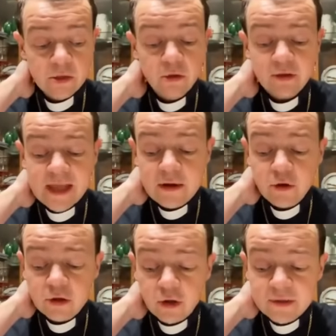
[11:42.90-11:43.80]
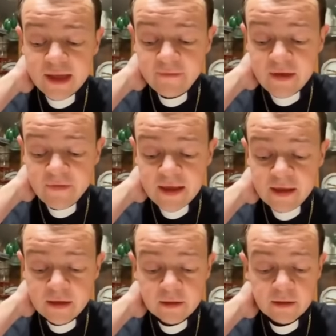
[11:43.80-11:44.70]
No tengo dónde
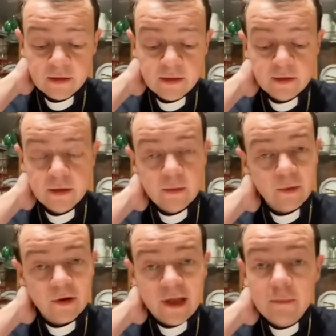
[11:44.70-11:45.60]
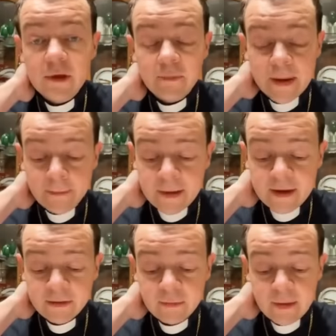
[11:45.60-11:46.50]
vivir porque mis
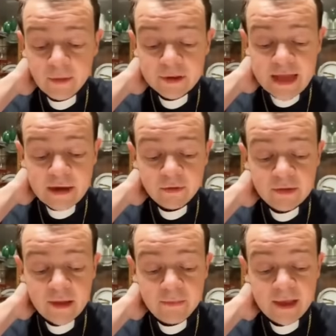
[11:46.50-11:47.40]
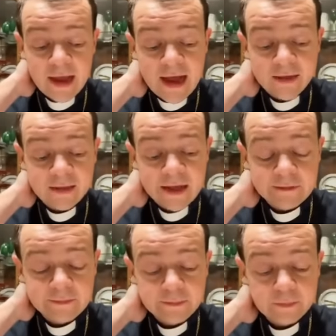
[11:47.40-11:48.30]
papás me botaron de mi
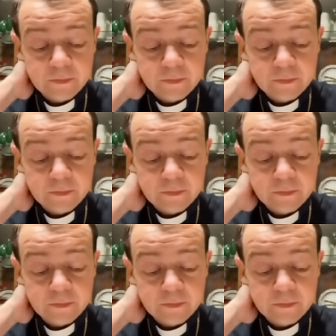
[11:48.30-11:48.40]
casa.